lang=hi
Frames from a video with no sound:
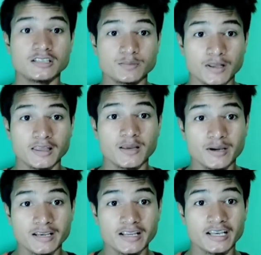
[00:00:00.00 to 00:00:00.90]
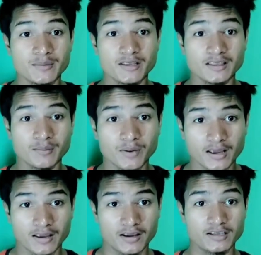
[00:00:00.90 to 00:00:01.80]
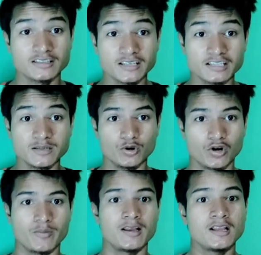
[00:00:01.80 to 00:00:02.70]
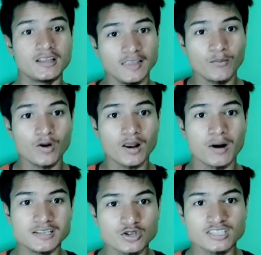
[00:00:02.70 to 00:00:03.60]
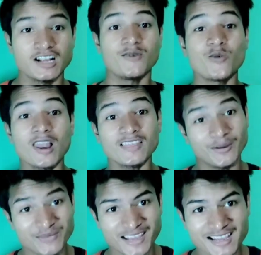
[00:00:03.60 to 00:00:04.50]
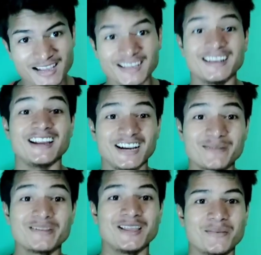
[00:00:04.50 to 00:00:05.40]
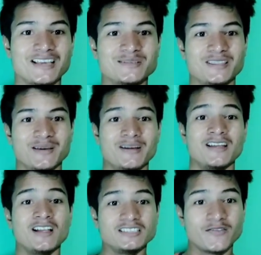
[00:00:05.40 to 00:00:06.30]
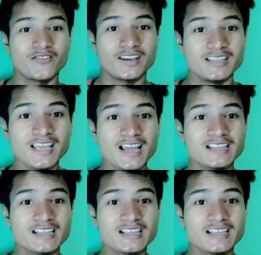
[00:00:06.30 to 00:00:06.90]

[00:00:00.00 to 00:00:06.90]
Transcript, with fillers: इस बंदे में रियली में दम है सीरियसली बोल रहा हूँ मैं दम वाला बाजीराव सिंगम वाला दम नहीं रियलिटी में दम है इस बंदे में जब फरीदी